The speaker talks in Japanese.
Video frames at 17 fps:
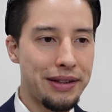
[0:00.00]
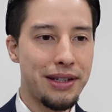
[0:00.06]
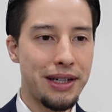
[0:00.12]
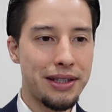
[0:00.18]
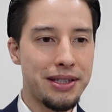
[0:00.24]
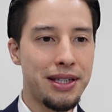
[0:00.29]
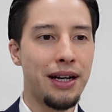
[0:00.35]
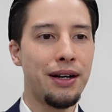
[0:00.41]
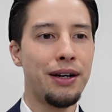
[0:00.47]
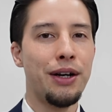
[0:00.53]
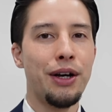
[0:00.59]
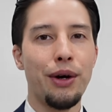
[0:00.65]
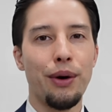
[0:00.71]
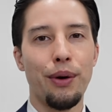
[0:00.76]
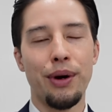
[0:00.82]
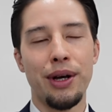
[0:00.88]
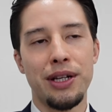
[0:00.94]
たくさん
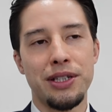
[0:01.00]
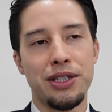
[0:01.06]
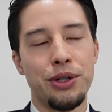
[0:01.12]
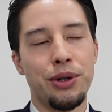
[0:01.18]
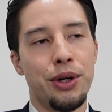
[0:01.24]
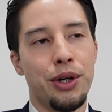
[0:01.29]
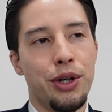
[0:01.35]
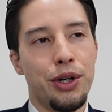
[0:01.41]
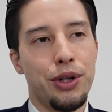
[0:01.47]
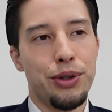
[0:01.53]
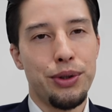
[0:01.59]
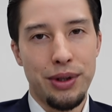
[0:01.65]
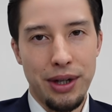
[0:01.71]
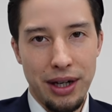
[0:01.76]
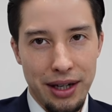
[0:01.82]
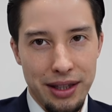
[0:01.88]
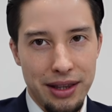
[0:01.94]
お話を
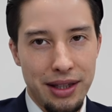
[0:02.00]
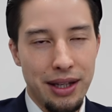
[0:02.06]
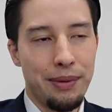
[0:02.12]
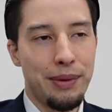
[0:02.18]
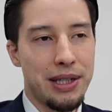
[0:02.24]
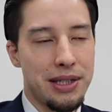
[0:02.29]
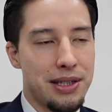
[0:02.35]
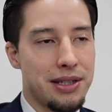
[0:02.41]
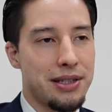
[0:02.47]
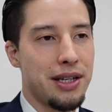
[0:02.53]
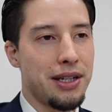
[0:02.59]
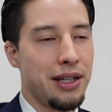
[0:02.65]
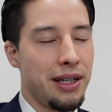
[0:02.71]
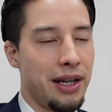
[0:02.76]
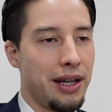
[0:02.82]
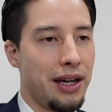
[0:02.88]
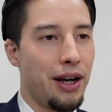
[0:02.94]
伺っています是
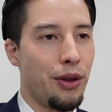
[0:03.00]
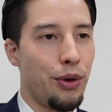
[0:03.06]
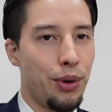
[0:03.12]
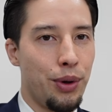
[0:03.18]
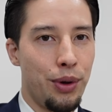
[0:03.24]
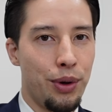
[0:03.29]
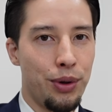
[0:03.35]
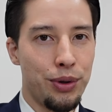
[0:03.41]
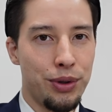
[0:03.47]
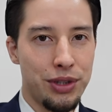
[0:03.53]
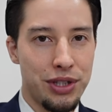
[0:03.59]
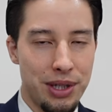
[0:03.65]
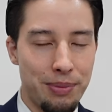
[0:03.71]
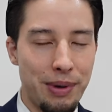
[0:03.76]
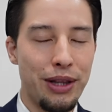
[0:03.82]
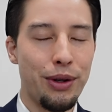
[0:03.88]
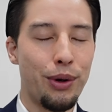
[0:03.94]
非ね、あ
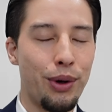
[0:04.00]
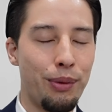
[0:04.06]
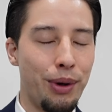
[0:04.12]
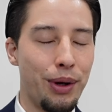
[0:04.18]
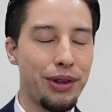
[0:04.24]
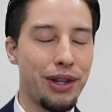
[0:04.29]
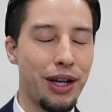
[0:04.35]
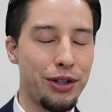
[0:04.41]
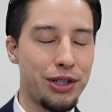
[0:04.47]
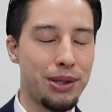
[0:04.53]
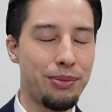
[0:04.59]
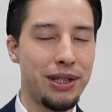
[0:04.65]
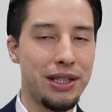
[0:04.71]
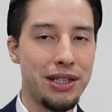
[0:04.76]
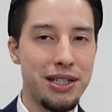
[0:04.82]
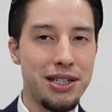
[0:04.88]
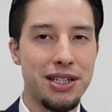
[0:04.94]
のー、紙面の方も楽し
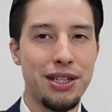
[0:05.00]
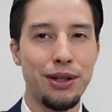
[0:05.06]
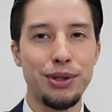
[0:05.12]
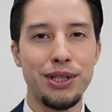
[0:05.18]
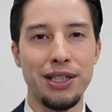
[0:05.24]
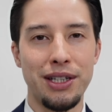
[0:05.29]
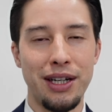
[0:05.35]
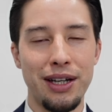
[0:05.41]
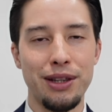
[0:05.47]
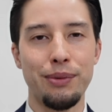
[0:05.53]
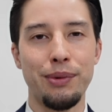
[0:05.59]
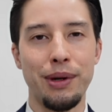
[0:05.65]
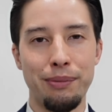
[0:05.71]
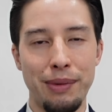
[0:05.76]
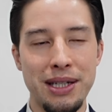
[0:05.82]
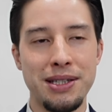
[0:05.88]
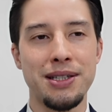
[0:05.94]
みにしてほしいなと
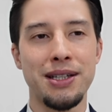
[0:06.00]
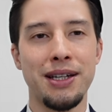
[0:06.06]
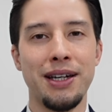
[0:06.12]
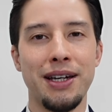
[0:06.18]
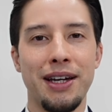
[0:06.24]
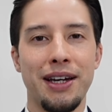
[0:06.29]
思います